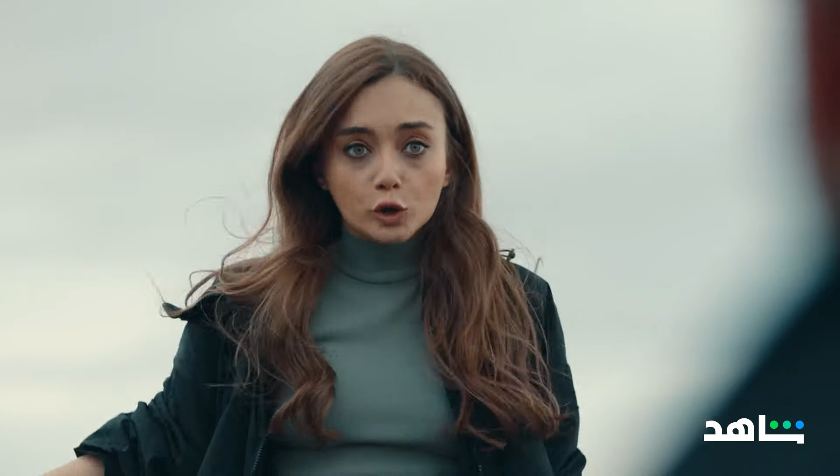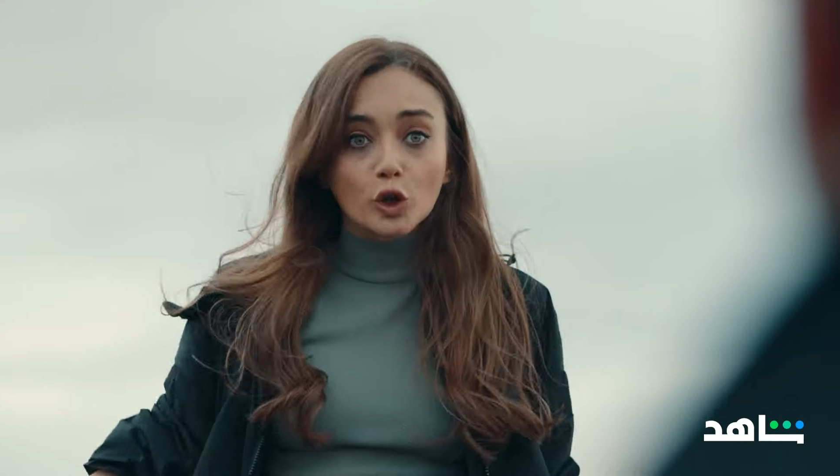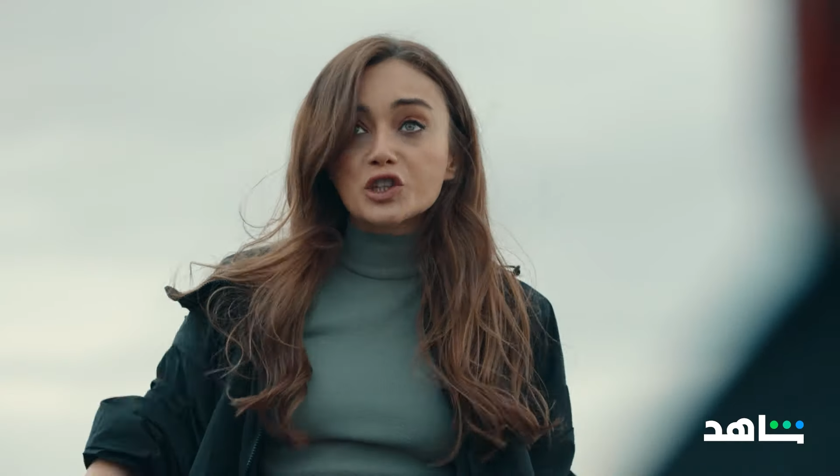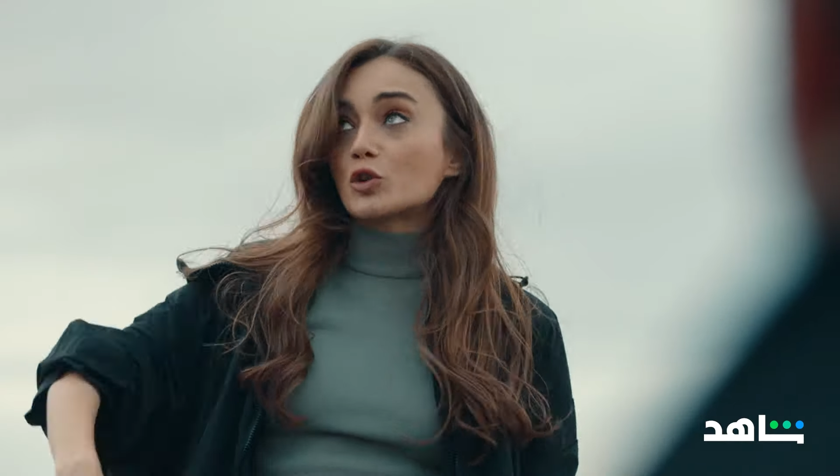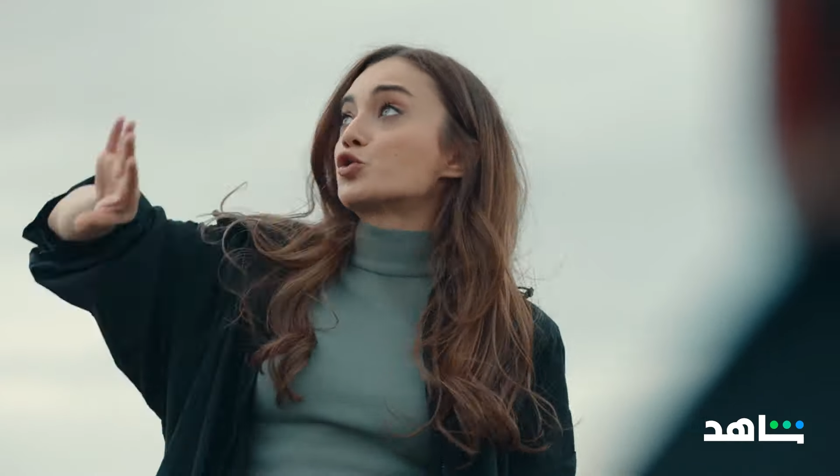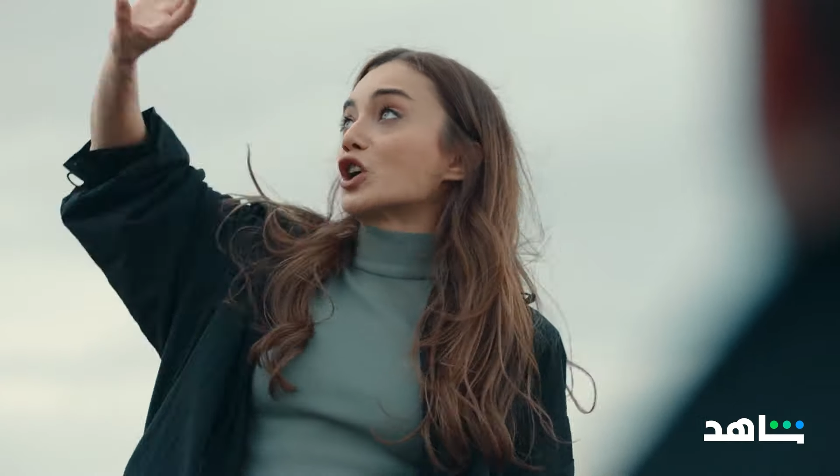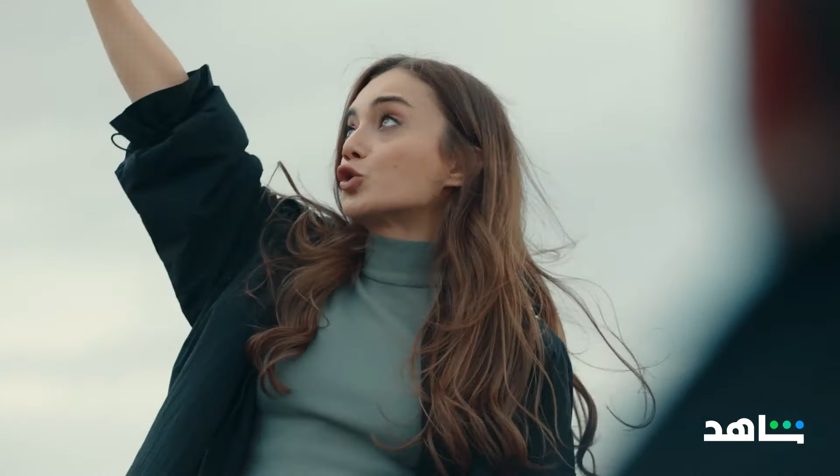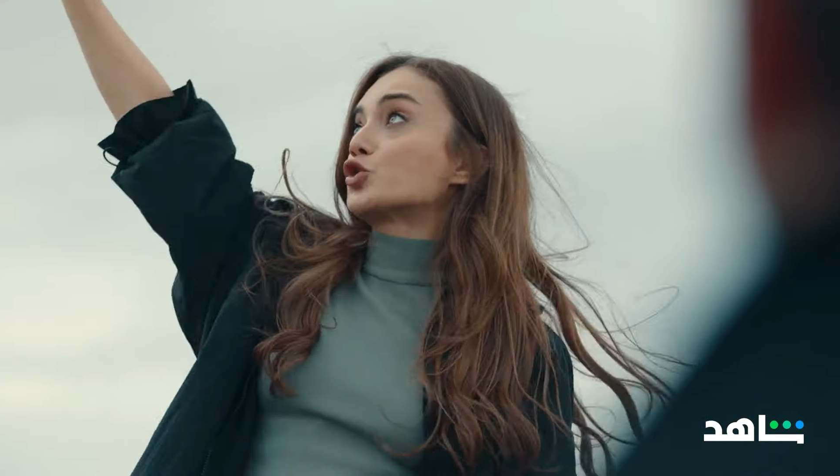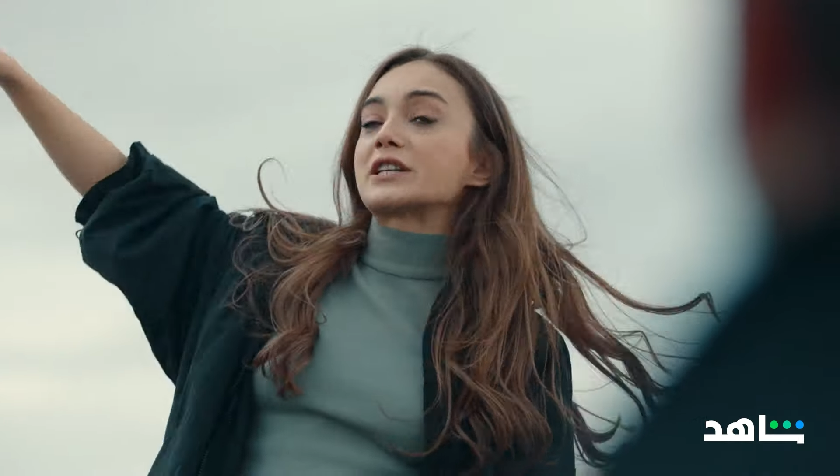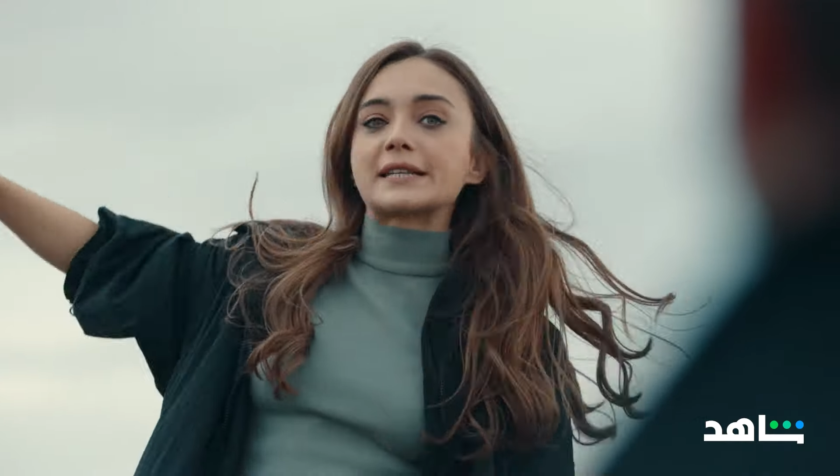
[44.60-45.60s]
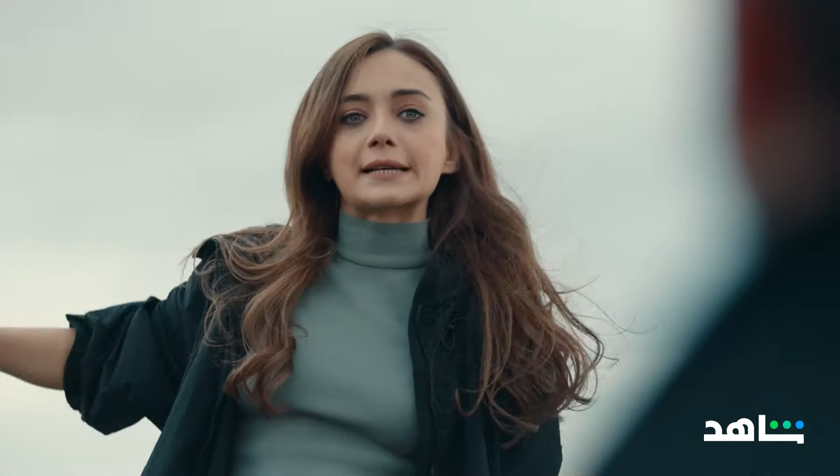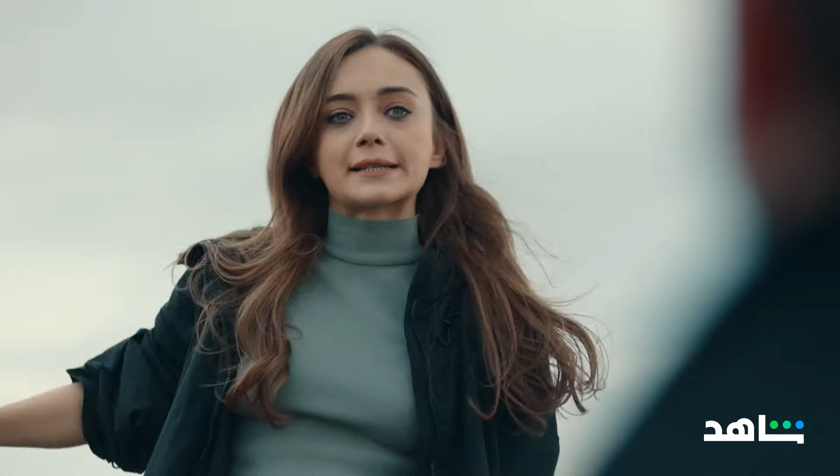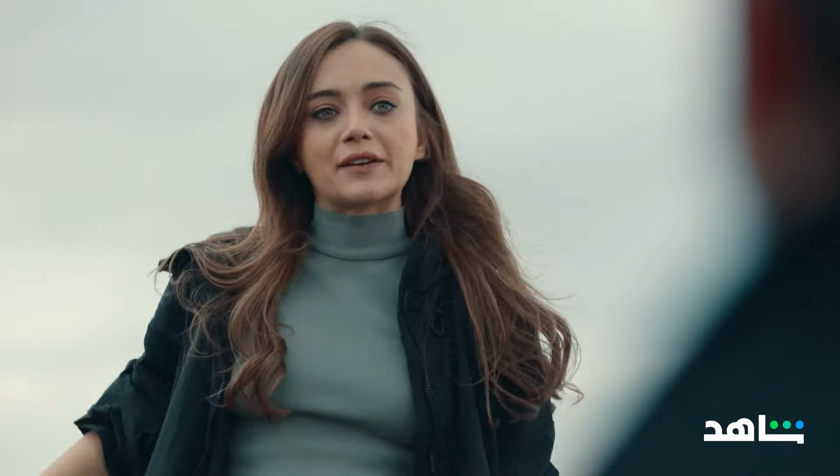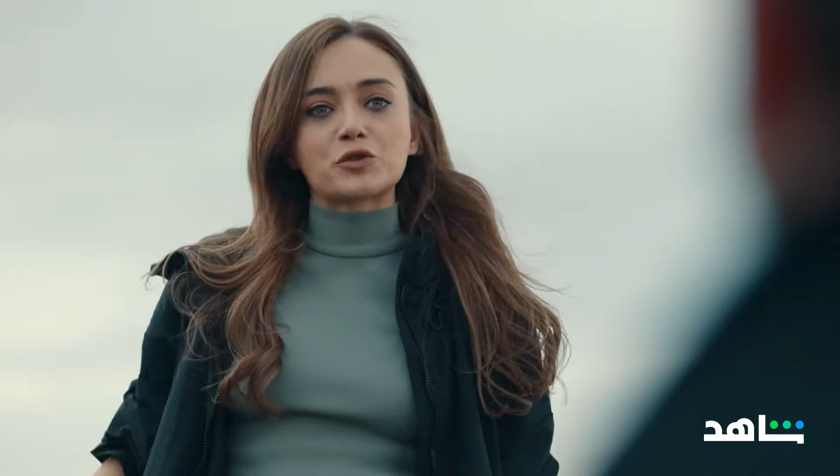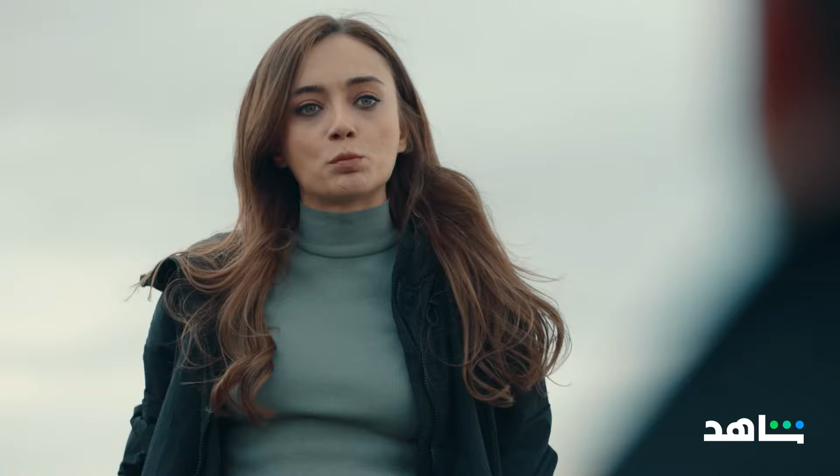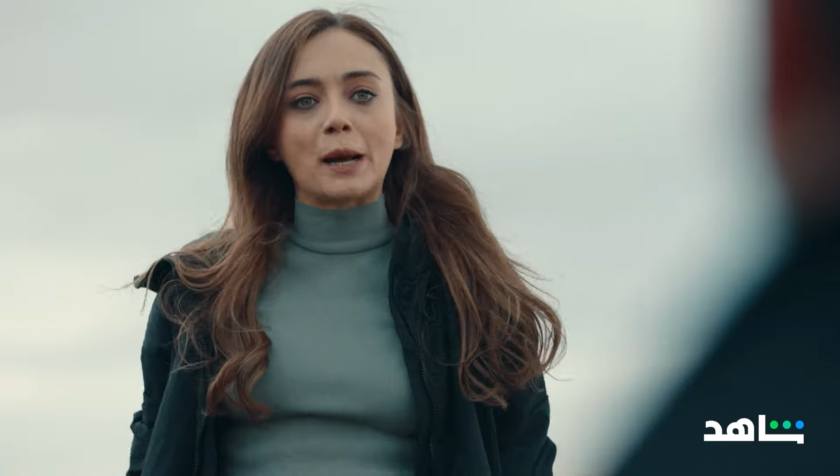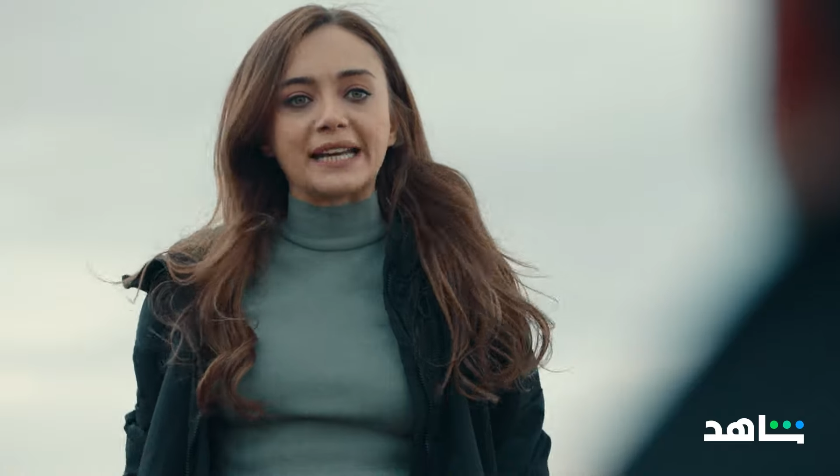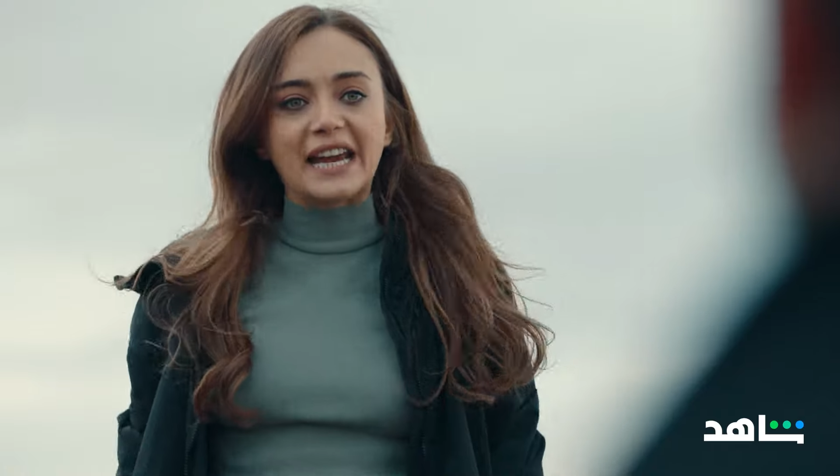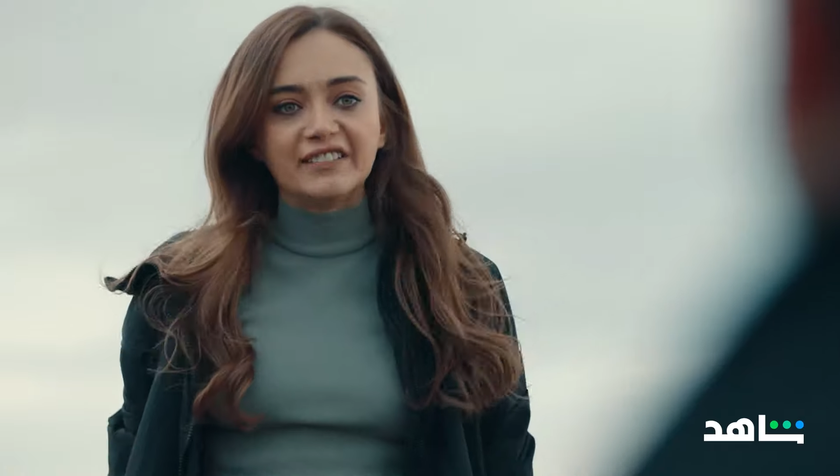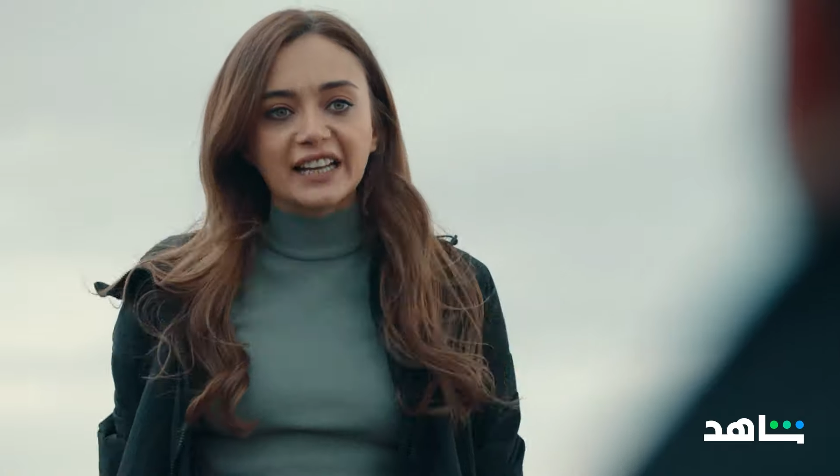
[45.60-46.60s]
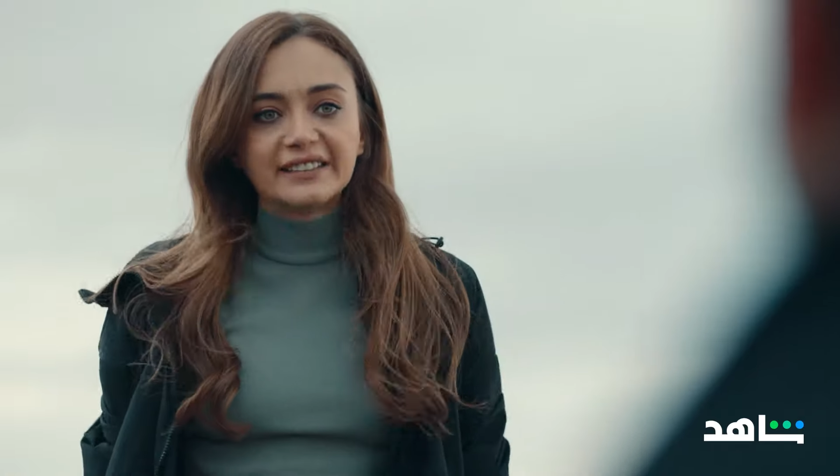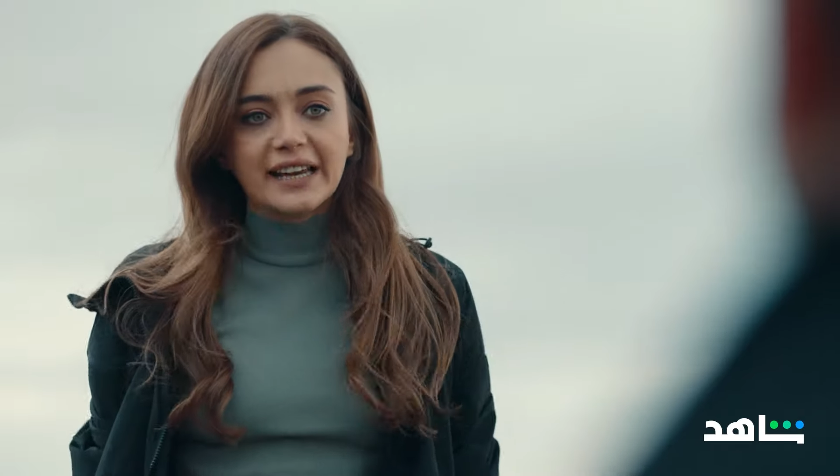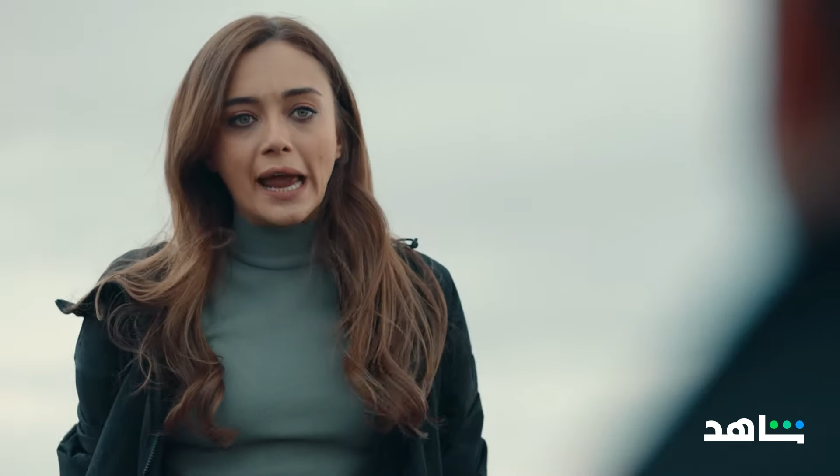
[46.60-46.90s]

فرد مرة أجيب طيارة ونزل قماشة مكتوب عليها